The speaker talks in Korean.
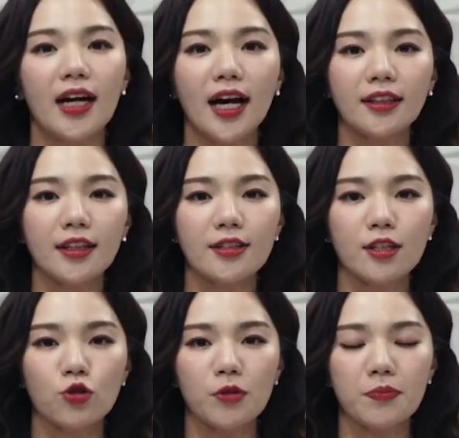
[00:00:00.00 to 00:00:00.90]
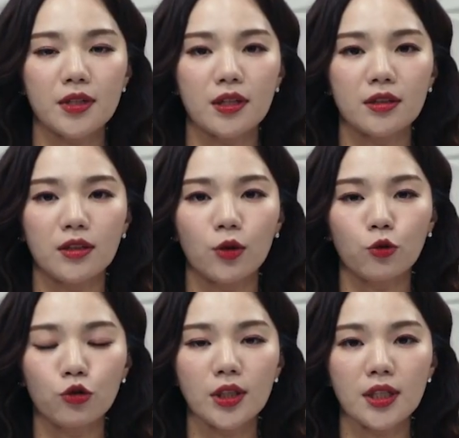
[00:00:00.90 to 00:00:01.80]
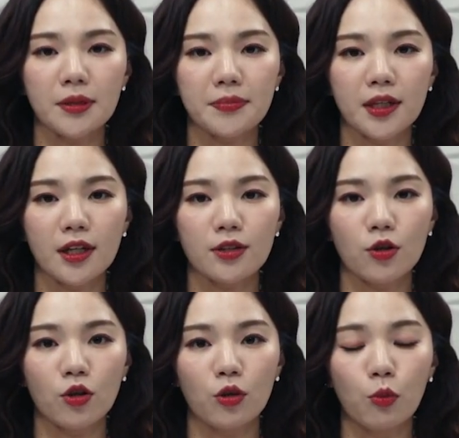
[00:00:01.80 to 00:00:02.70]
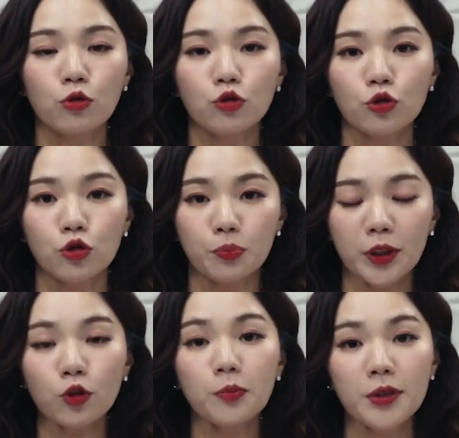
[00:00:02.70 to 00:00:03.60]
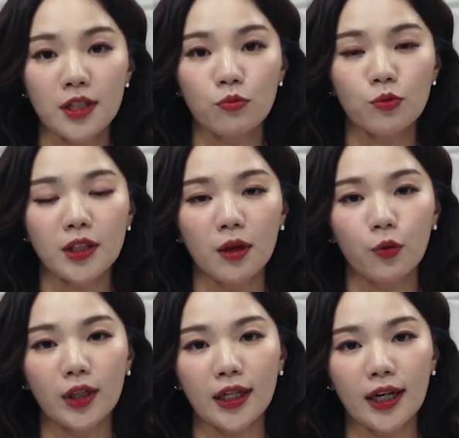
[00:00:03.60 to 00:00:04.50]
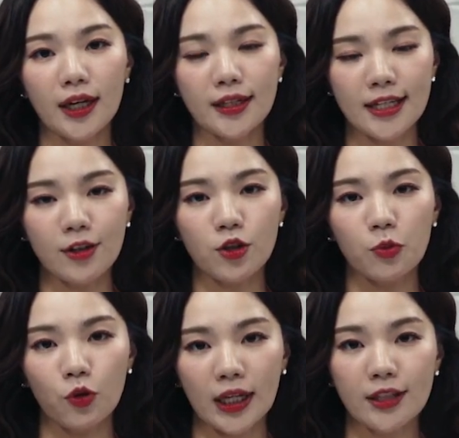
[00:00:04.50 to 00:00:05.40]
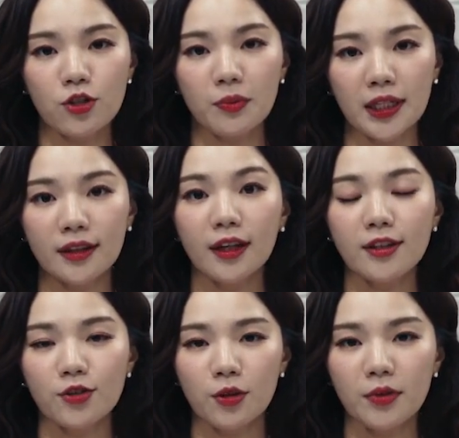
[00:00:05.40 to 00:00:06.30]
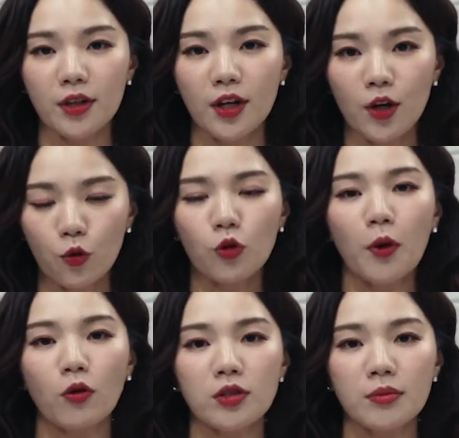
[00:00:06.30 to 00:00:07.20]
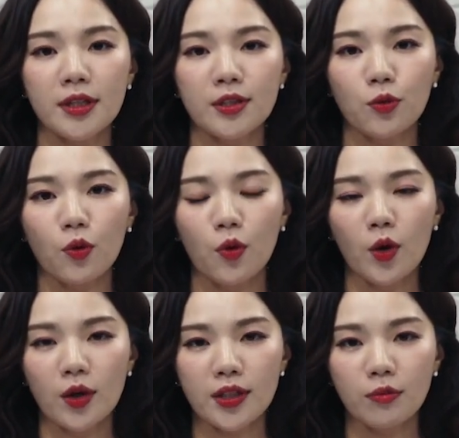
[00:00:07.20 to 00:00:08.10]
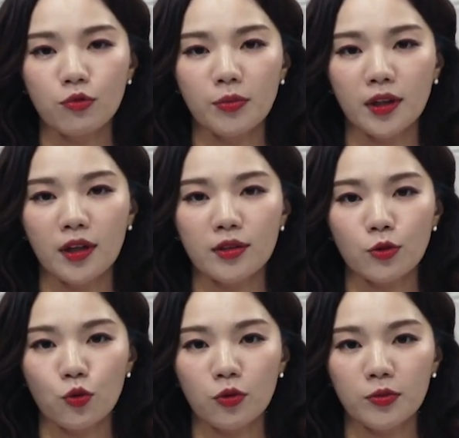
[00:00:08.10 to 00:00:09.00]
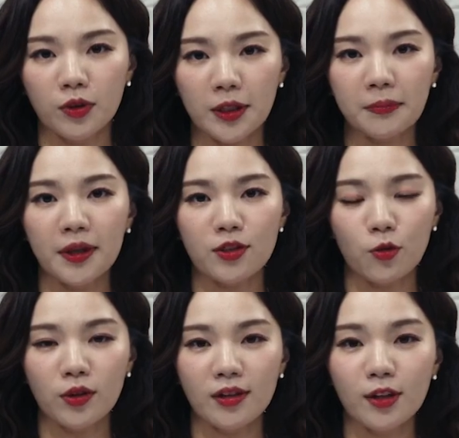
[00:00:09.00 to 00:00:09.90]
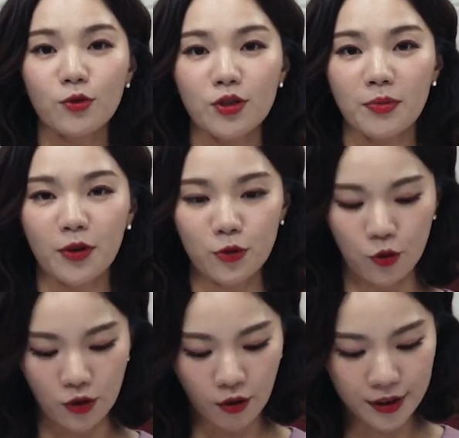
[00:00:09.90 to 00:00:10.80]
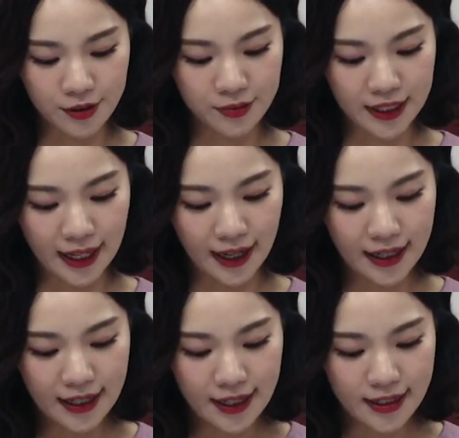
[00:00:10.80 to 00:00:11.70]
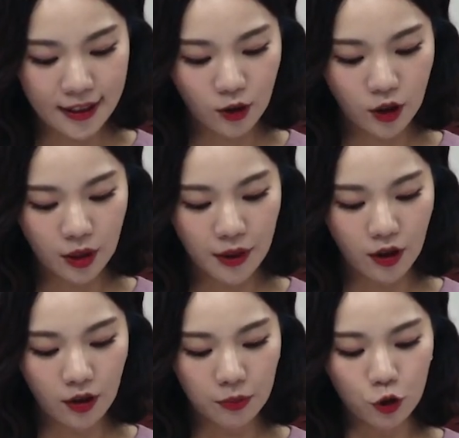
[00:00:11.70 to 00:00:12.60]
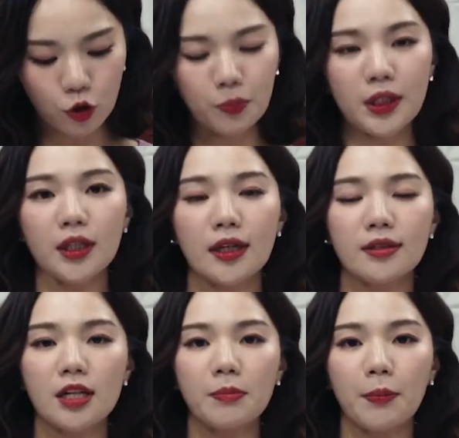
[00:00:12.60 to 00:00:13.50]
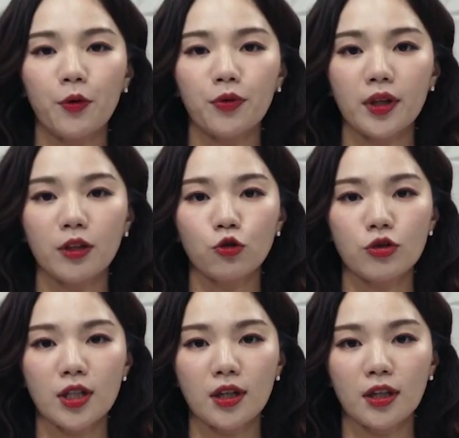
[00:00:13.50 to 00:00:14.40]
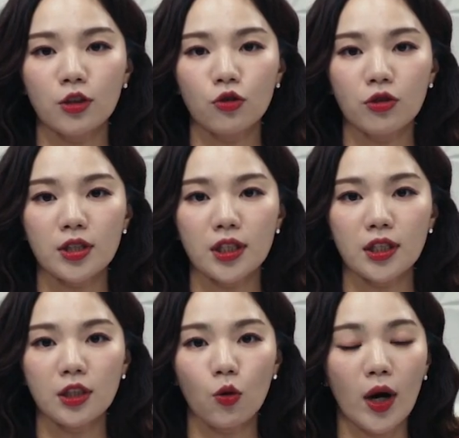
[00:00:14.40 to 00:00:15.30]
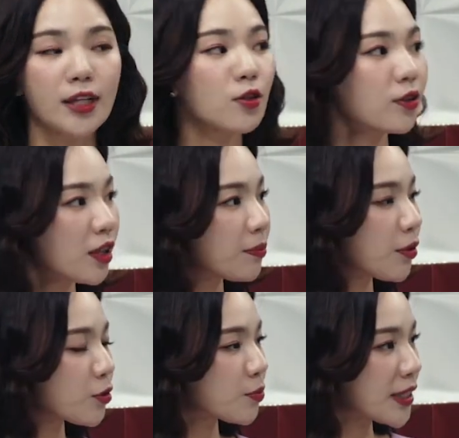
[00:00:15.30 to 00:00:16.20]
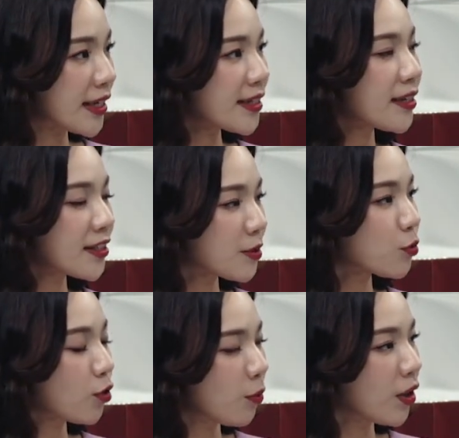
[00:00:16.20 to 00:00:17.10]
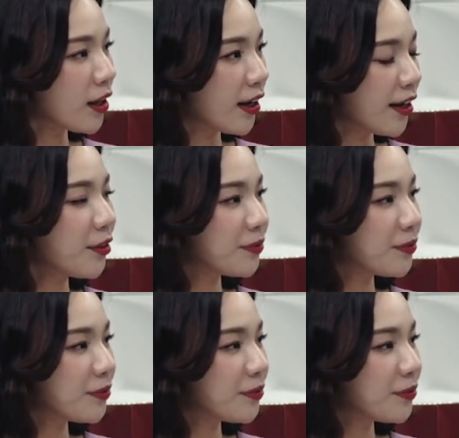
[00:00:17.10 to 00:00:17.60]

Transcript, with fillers: 한개차주 입장 그리고 투자자 입장에서 모두 P2P 상품이다 보니까 장점과 단점이 있다는 점을 꼭 명심하시고 상품에 대해서 조금 더 깊게 정리를 해주시면 좋을 것 같습니다. 자, 그렇다면 P2P SLB 펀딩 투자가 이루어지는 과정을 한번 좀 자세하게 짚고 넘어갈까요?